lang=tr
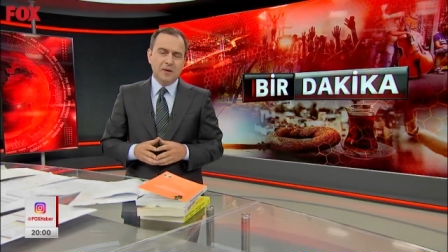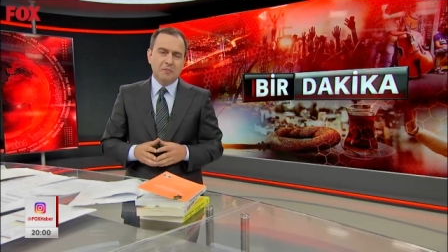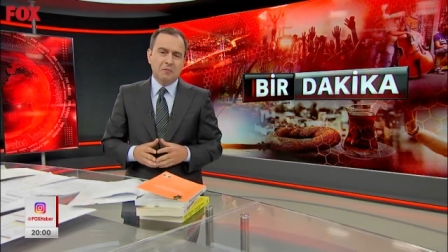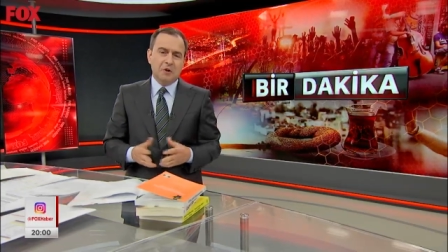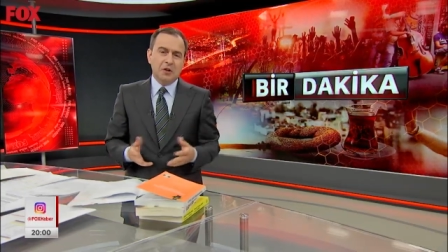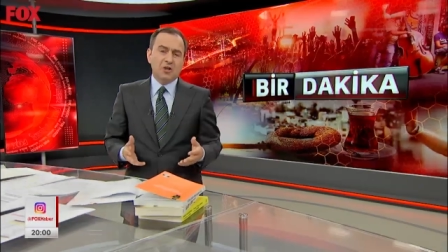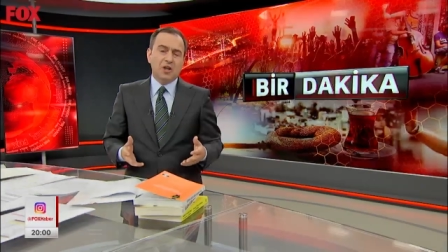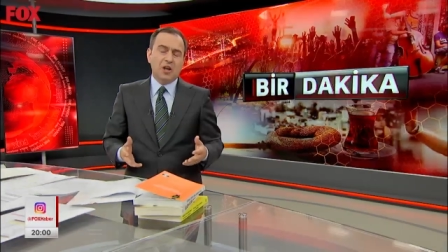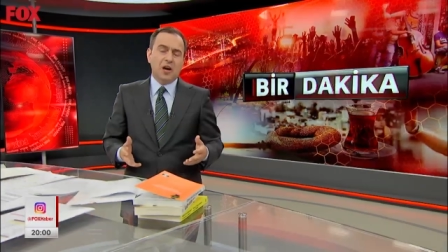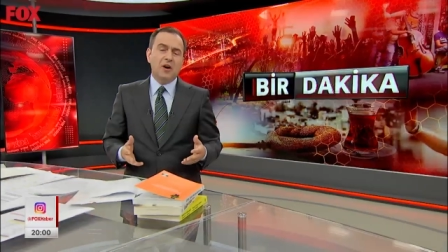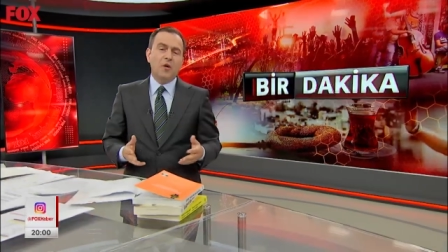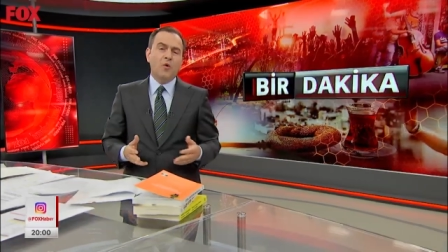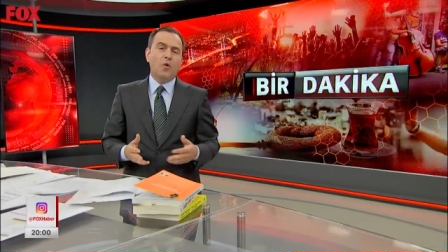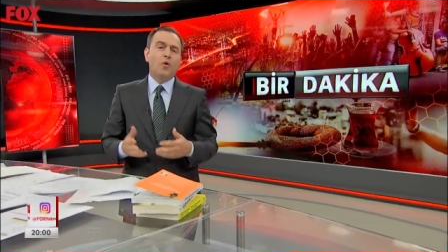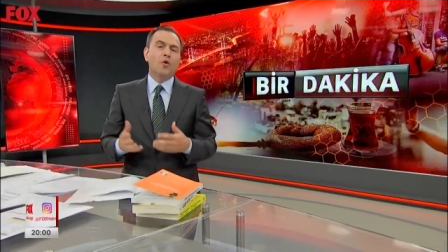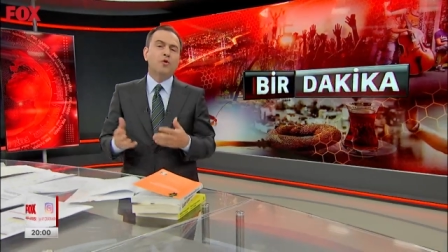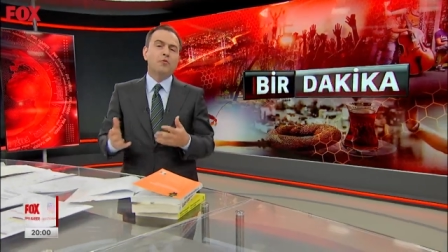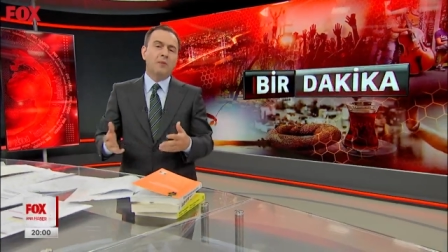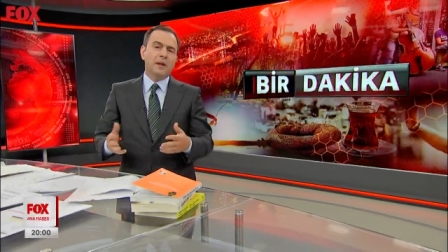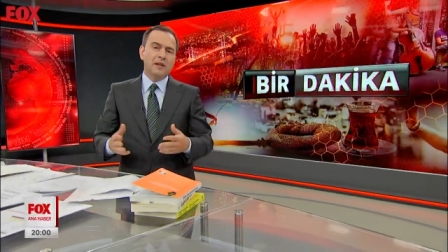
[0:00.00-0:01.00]
Başka
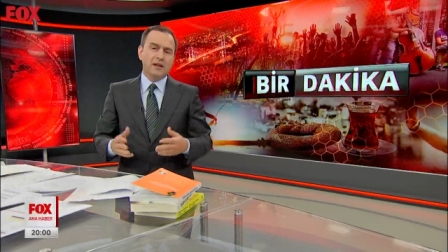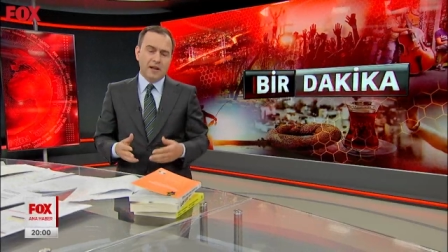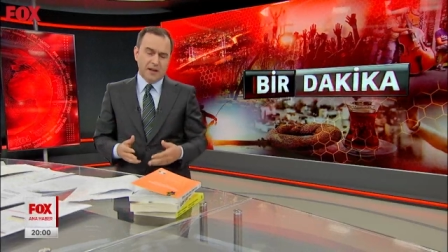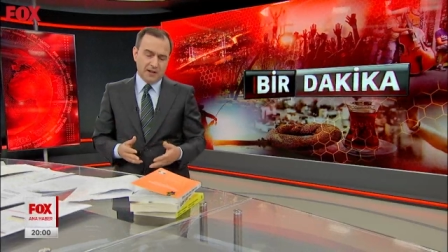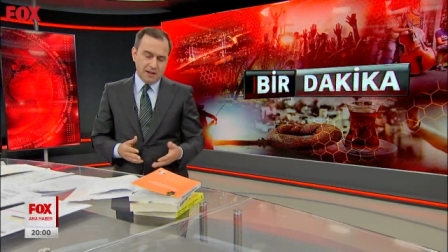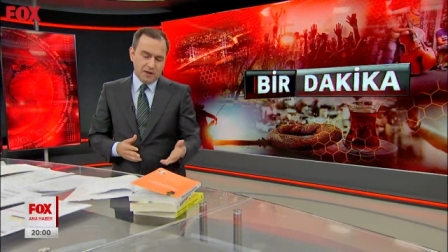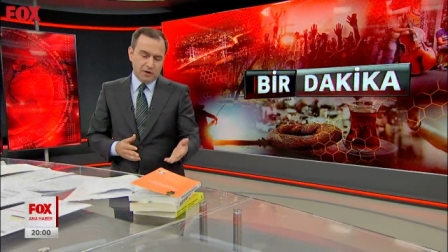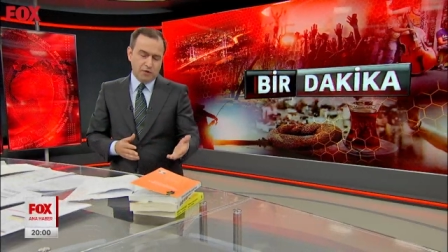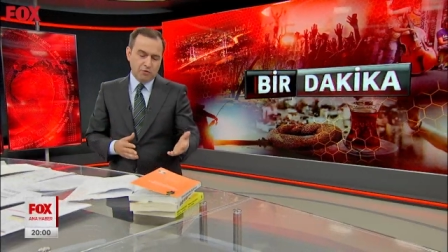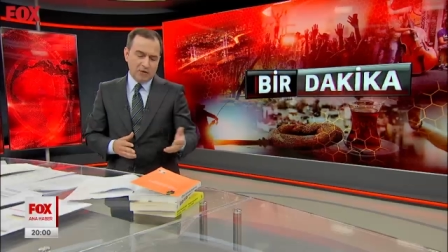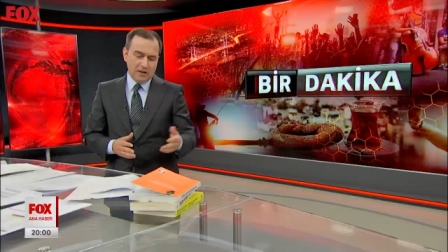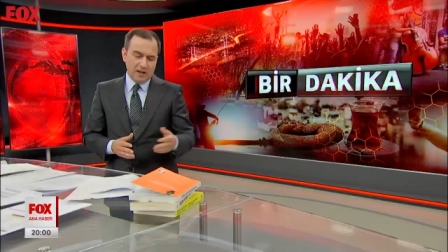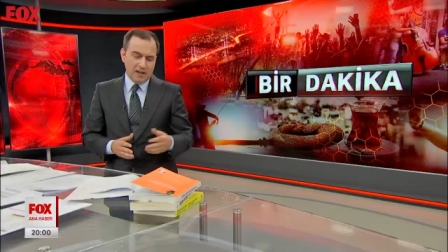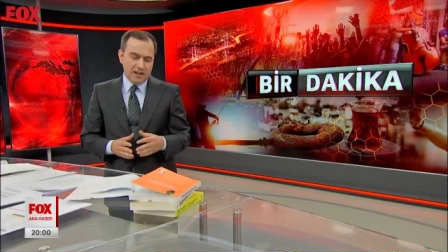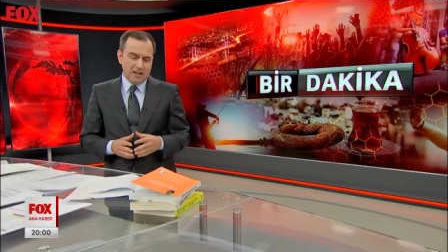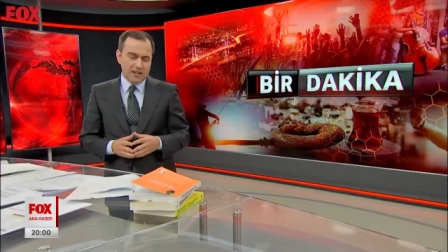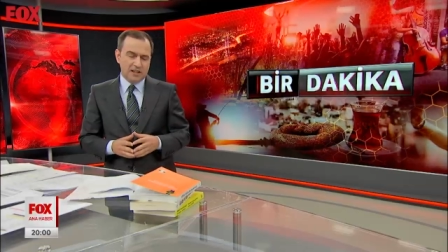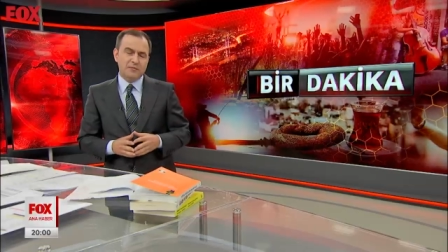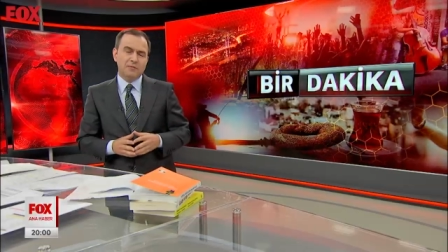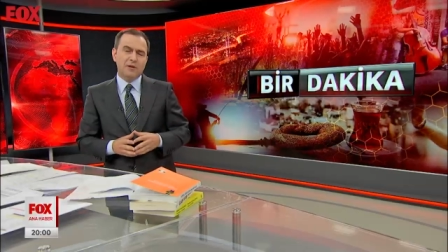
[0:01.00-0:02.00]
ormanlar
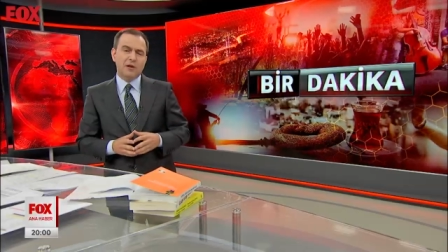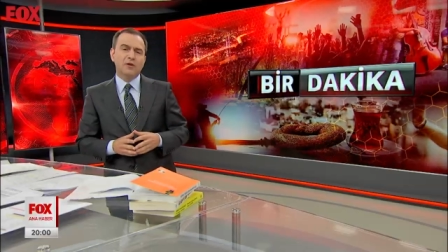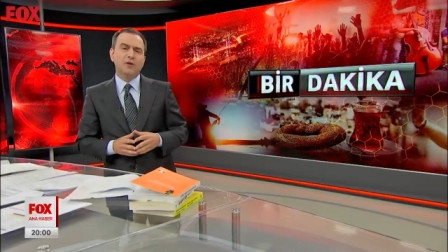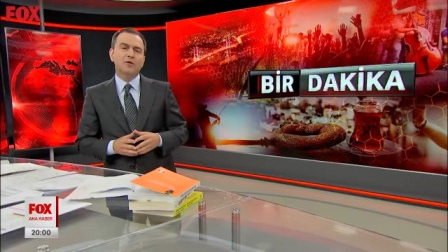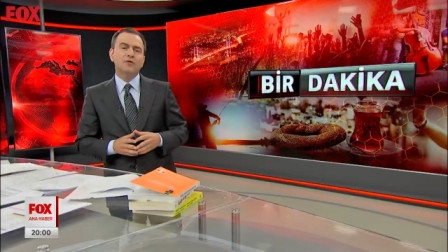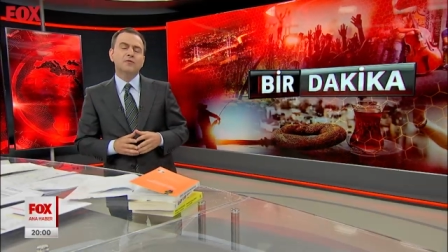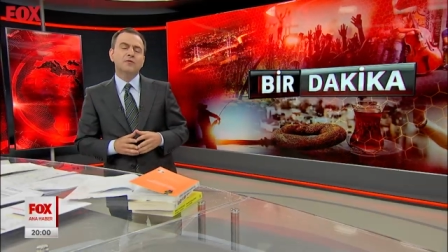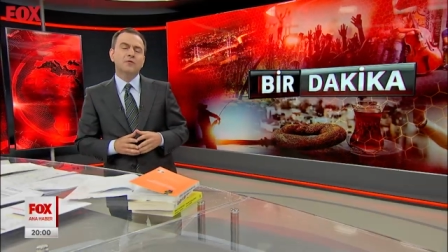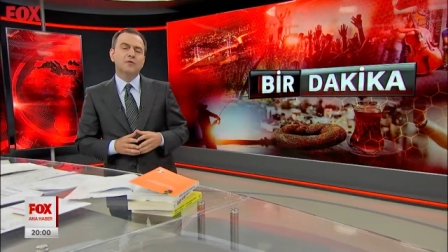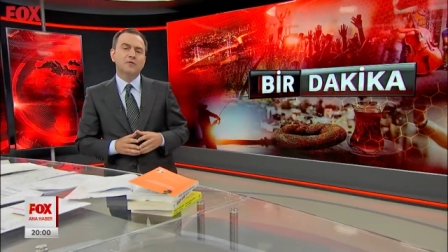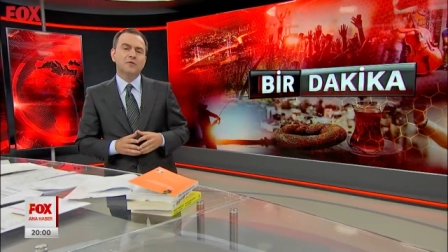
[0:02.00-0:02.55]
252 milyon